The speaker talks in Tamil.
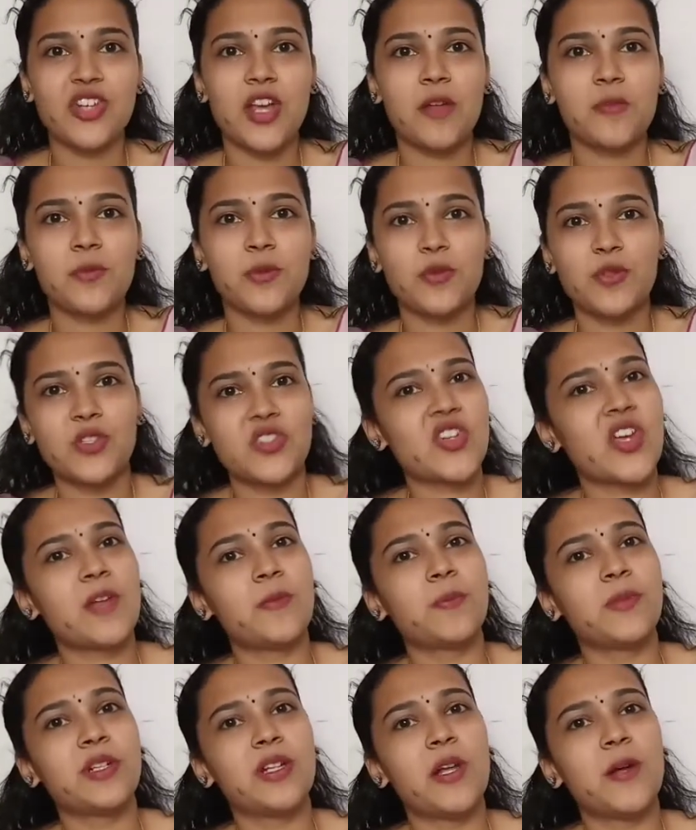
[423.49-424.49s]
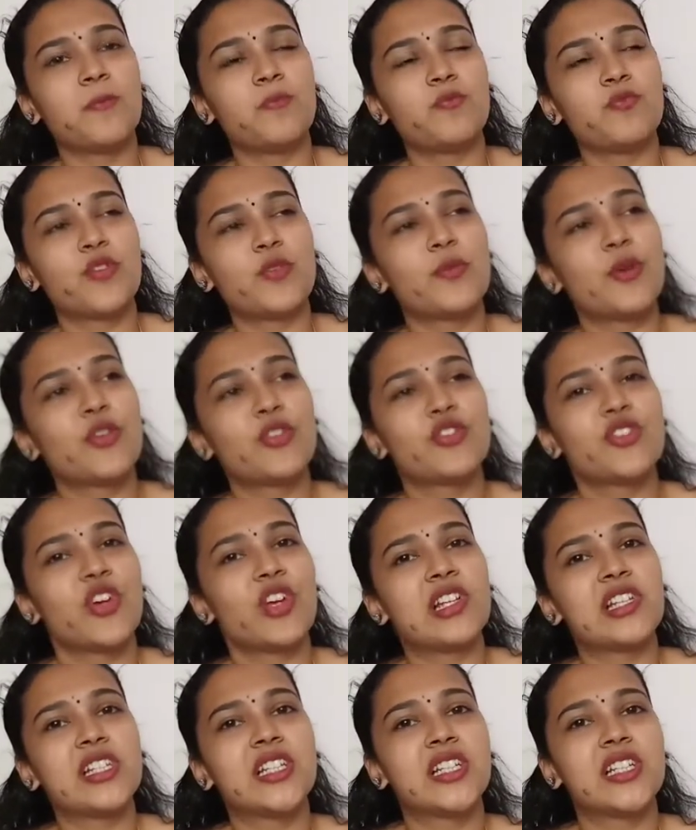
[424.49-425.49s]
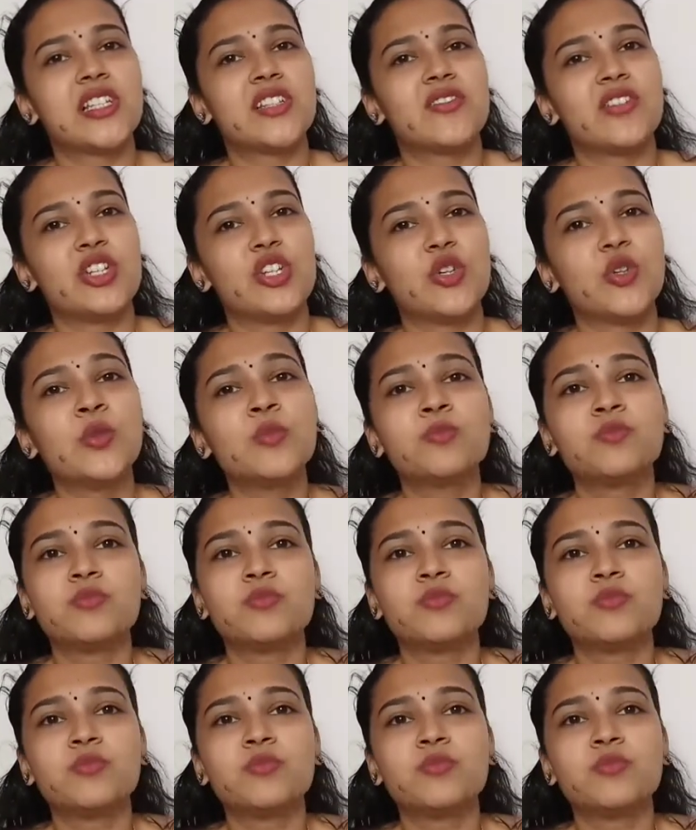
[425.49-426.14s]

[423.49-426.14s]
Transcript: ஷேர் பண்ணலாம் ஷேர் பண்ணலாம் சும்மா ஒரு ஜாலிக்கான இந்த வீடியோ